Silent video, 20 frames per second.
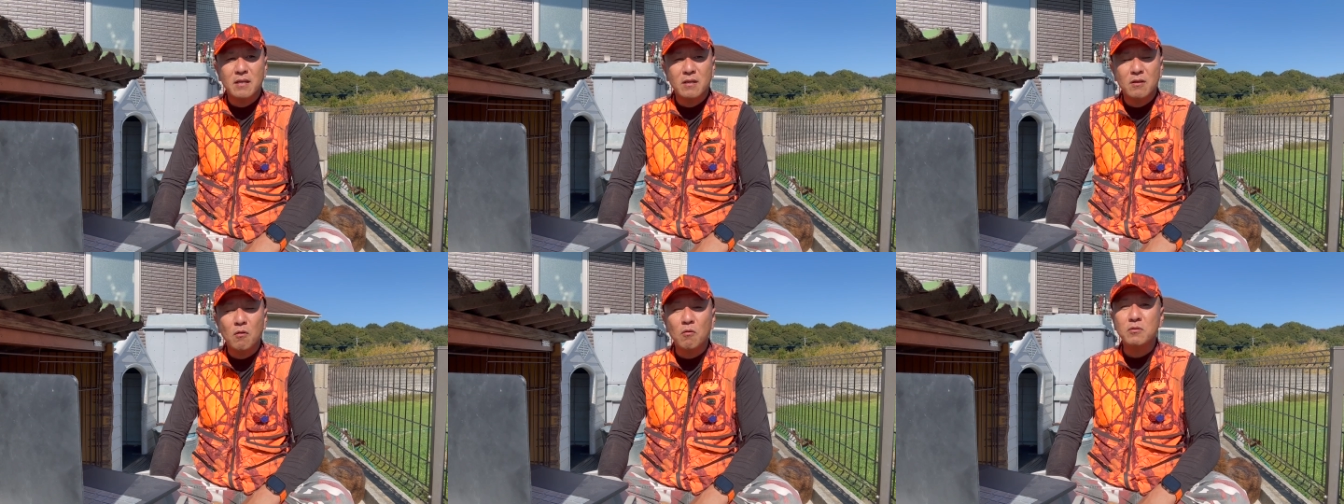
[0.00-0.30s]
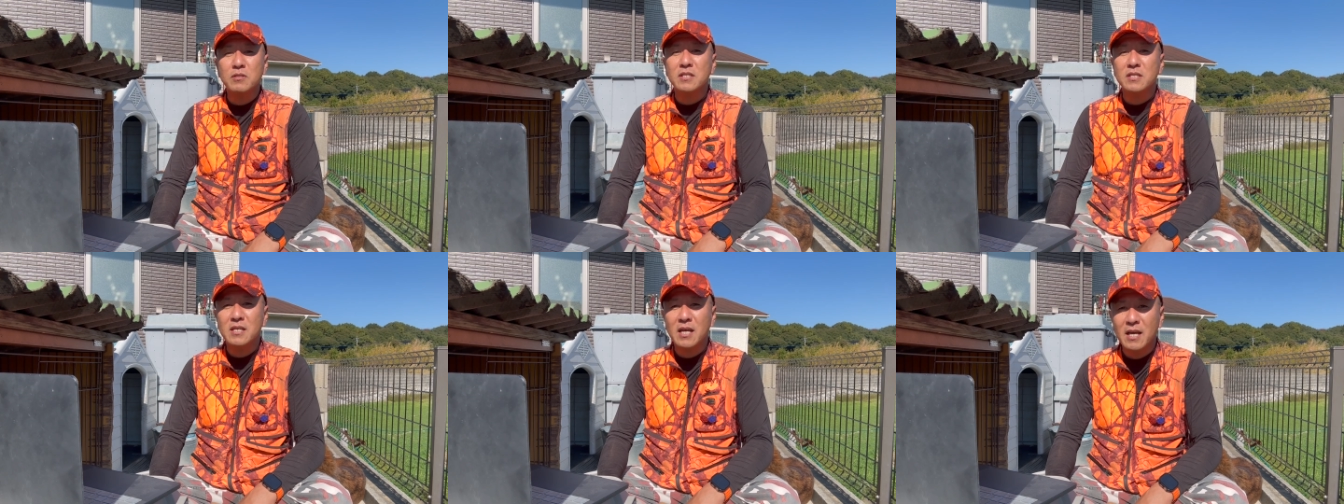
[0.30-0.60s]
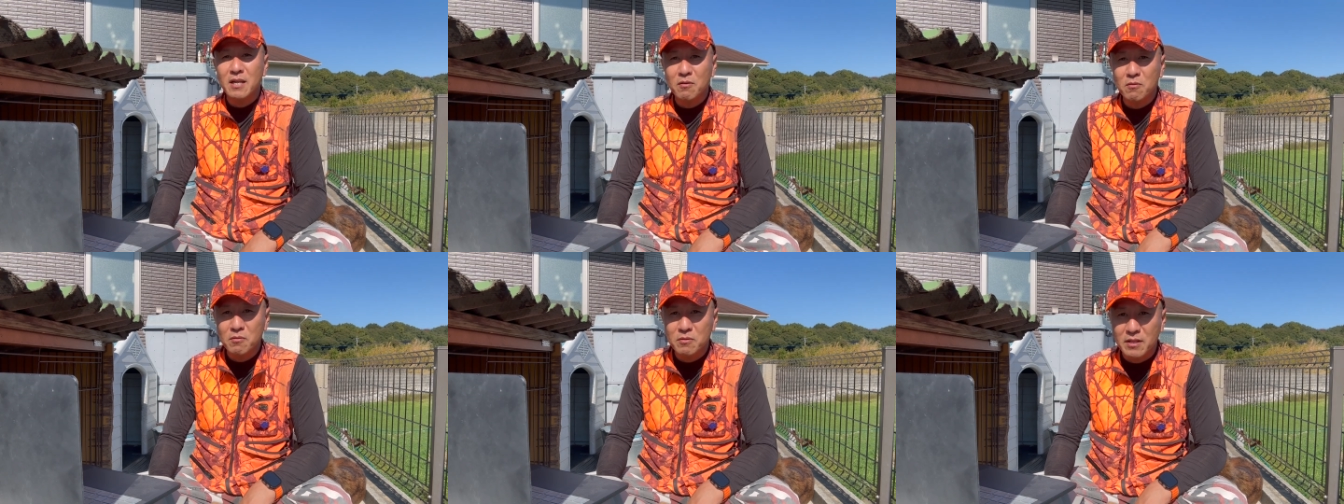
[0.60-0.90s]
懇親
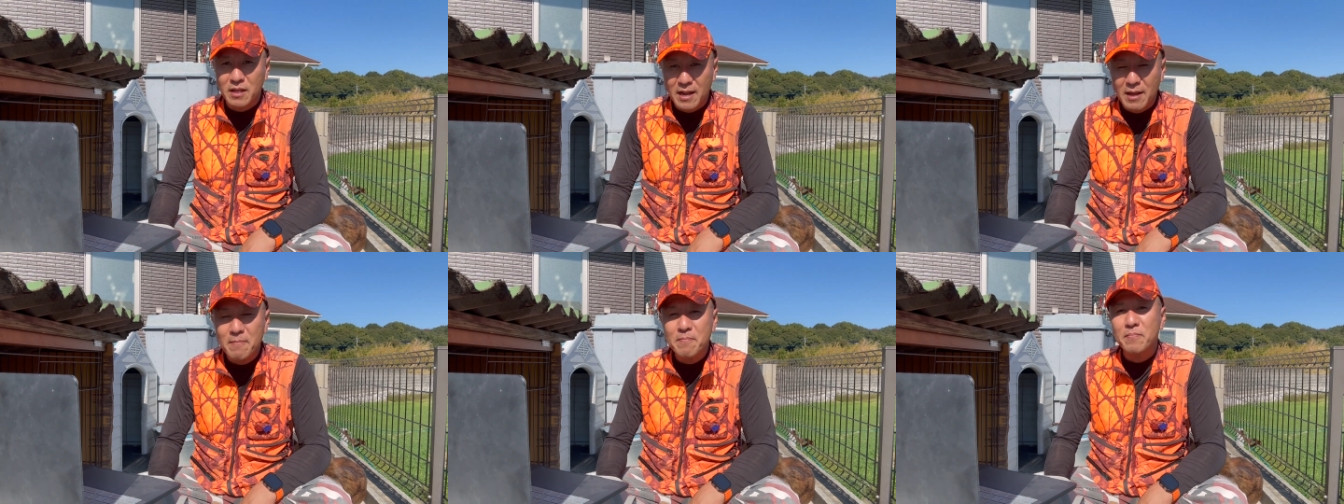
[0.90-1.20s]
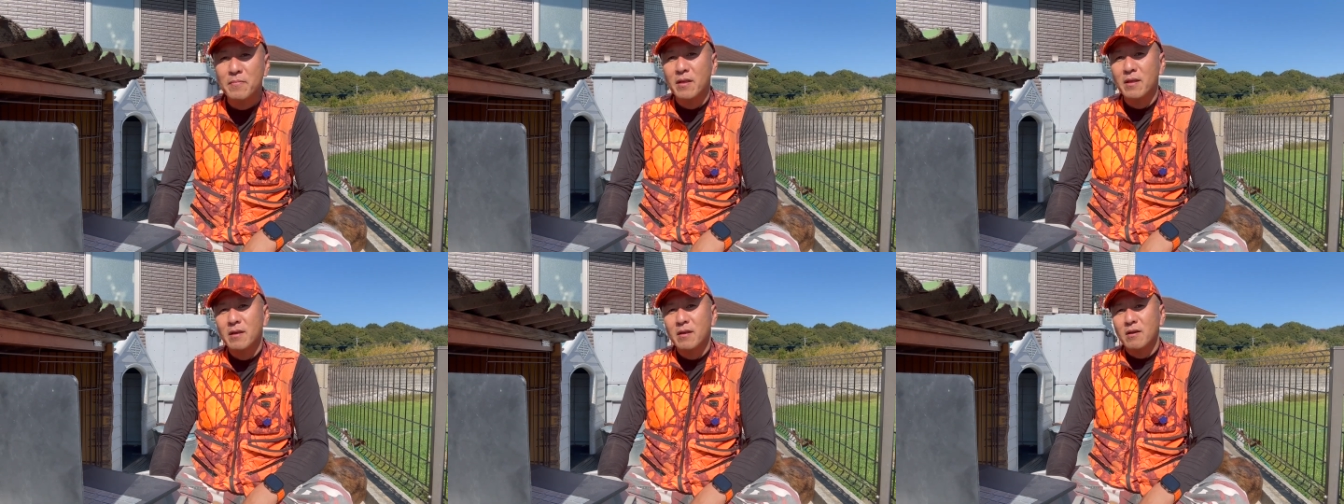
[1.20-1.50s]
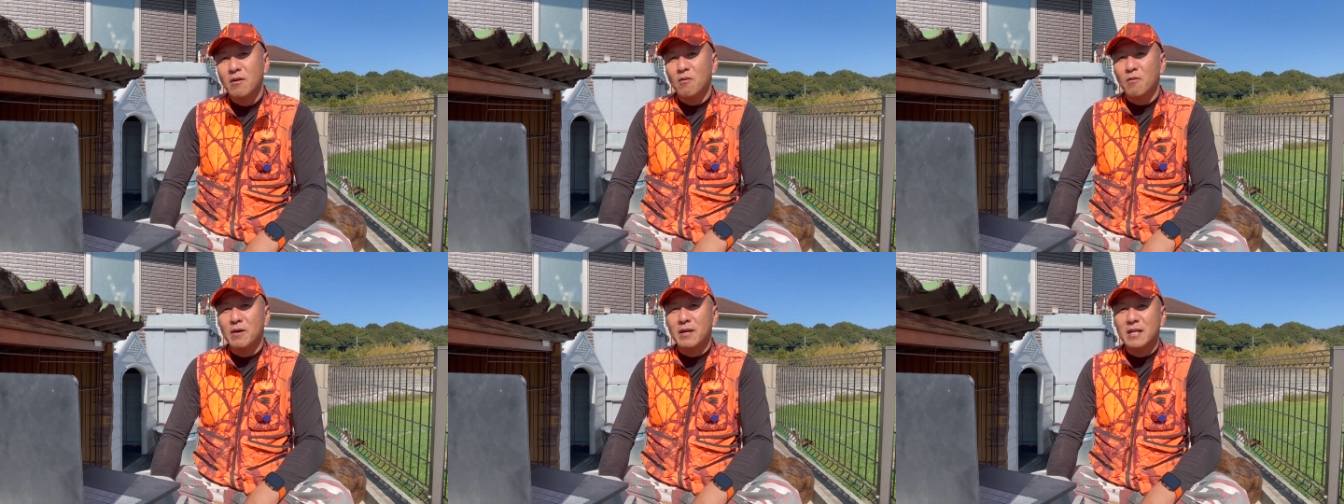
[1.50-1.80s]
会の方でね、
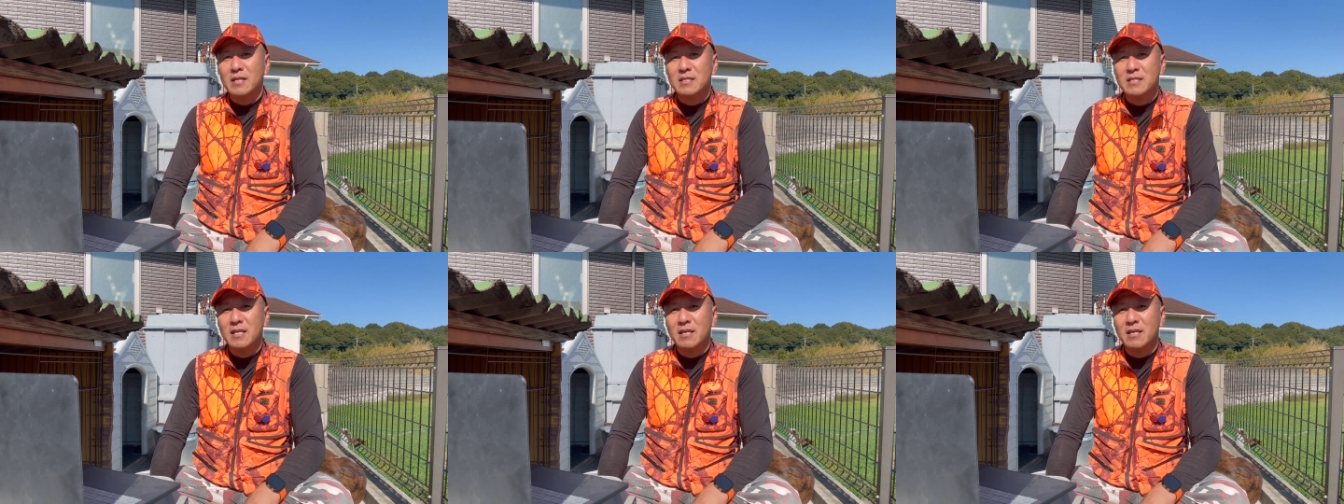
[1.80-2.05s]
お話し